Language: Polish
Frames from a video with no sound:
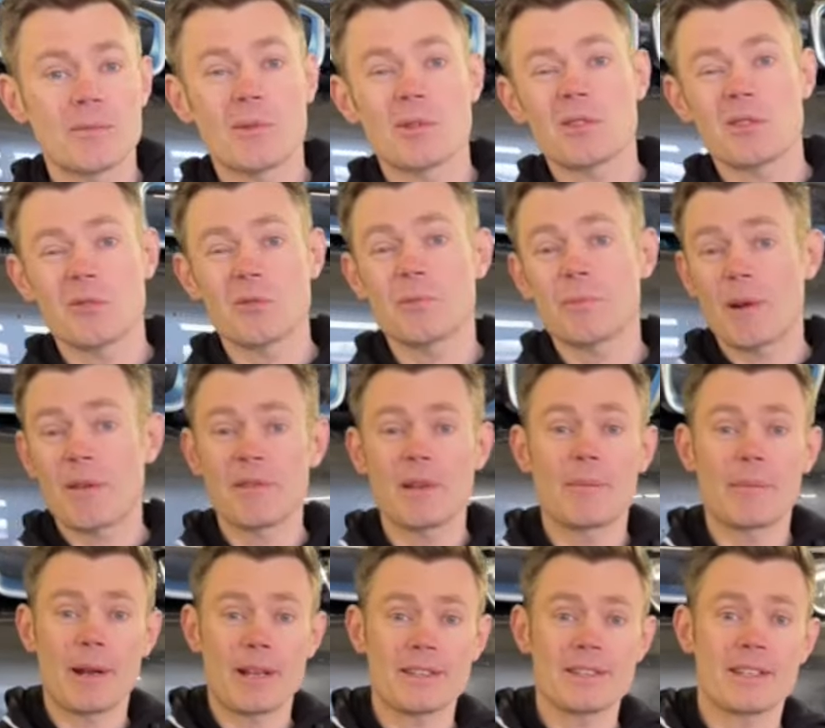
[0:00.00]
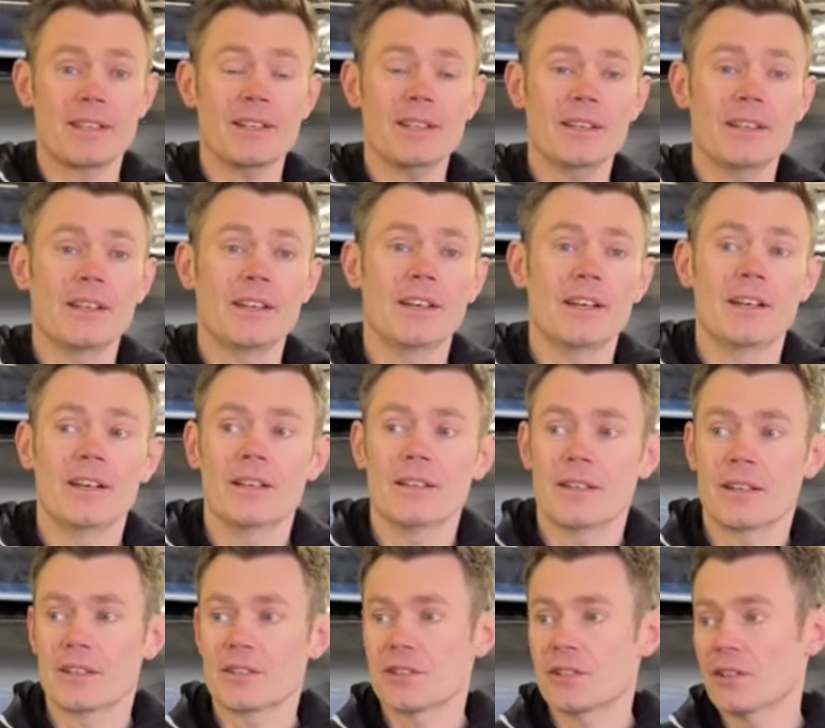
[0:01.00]
mocno usprawnia pracę.
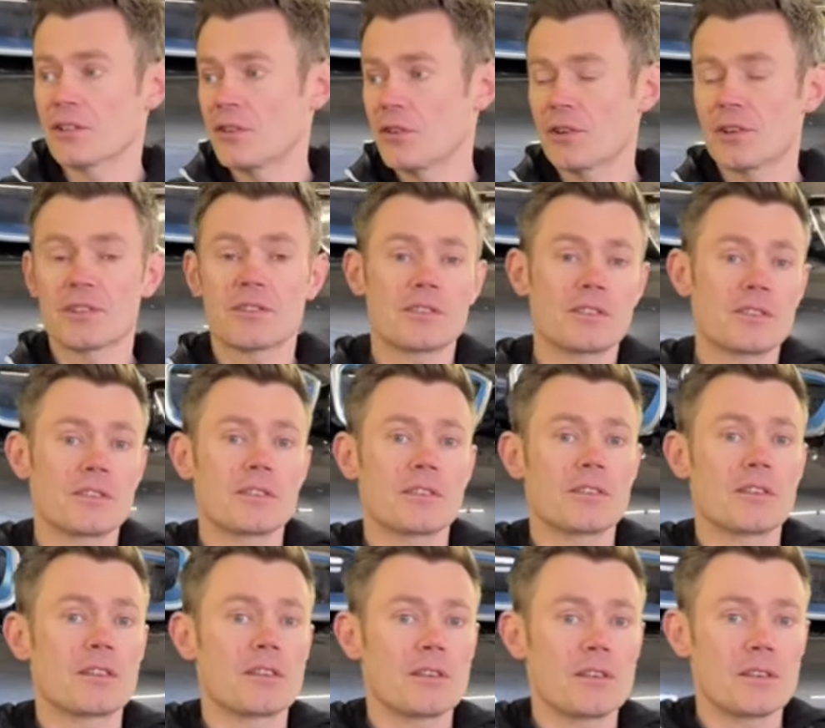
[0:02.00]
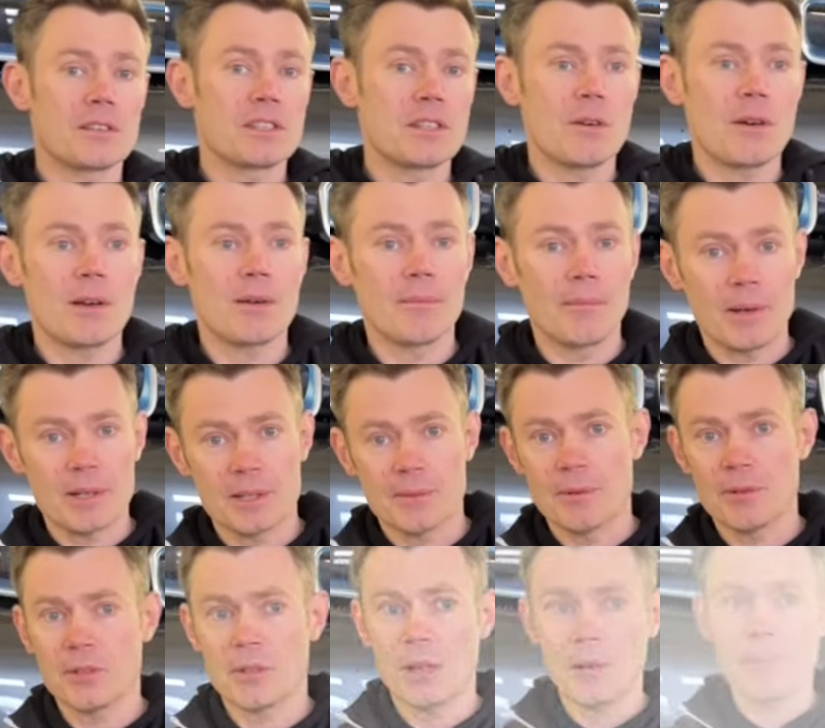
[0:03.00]
Także to jest, y, działa bardzo mocno na